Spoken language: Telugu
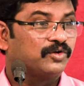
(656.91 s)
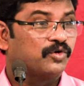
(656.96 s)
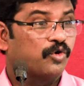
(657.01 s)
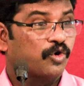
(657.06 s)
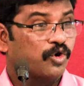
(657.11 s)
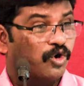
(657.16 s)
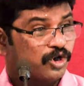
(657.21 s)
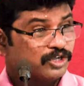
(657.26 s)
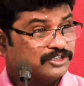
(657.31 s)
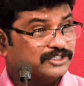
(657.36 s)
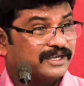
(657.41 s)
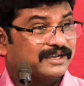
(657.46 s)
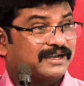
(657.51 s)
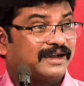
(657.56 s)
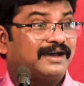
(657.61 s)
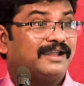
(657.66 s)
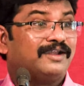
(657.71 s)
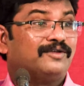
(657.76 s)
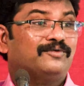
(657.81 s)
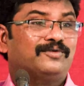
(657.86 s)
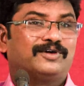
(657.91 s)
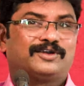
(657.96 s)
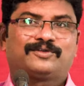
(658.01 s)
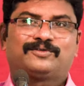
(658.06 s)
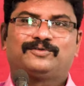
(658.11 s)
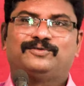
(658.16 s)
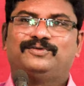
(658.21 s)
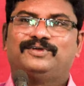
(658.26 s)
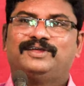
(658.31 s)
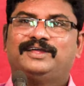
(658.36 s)
కోతకాలం
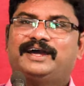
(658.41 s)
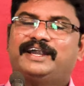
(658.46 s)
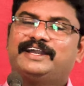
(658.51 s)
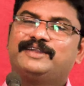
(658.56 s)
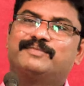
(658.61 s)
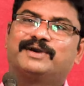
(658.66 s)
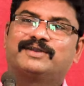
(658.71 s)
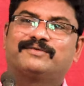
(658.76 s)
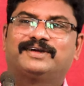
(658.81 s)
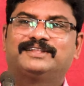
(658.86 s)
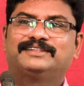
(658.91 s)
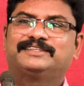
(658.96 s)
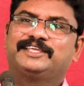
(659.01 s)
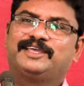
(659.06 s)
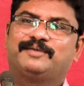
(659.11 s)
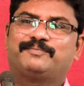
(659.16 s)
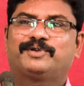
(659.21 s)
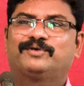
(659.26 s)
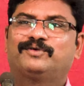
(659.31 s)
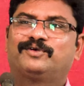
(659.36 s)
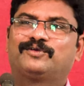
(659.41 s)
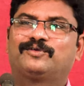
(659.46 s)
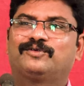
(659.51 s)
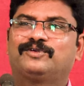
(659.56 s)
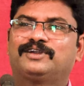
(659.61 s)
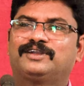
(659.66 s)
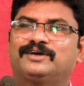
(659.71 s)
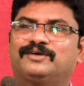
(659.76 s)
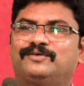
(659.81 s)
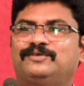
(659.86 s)
వరకు అంటే మనం అంతా ఎప్పటి వరకు
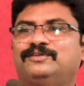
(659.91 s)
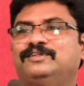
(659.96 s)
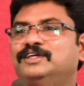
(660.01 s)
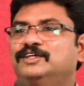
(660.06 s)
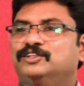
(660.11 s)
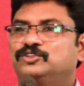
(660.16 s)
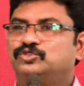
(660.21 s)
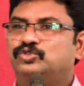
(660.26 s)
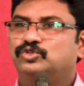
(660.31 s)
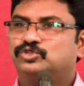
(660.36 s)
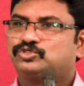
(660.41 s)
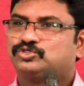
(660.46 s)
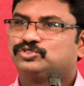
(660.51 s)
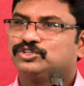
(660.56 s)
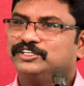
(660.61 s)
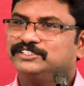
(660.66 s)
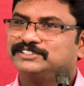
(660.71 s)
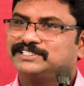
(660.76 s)
ఉంటాం దుష్టుని